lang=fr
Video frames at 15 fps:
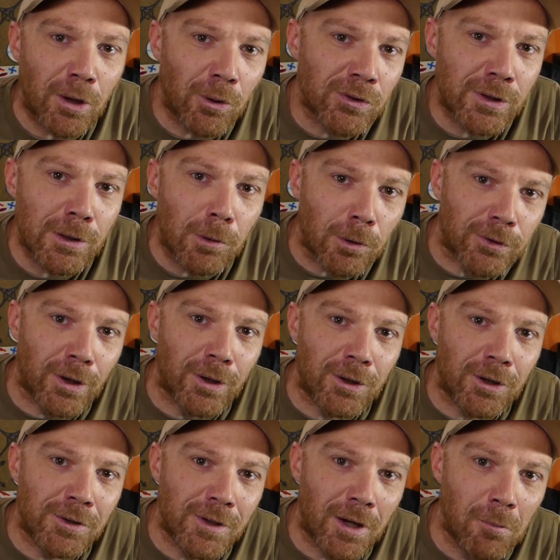aussi longtemps
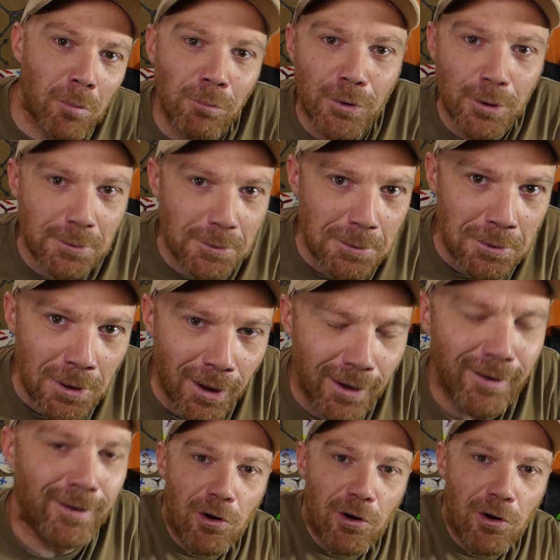qu'un album de Tool,